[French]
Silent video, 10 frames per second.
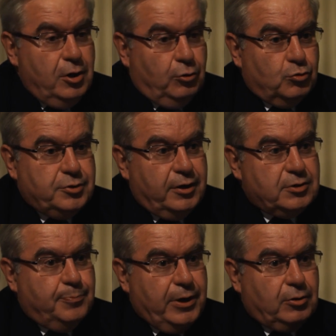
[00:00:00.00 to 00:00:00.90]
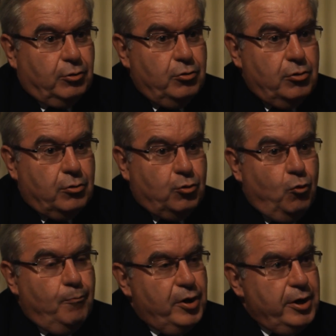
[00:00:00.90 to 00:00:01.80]
Donc c'est un spectre
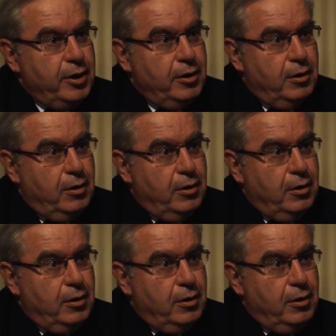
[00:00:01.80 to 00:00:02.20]
complet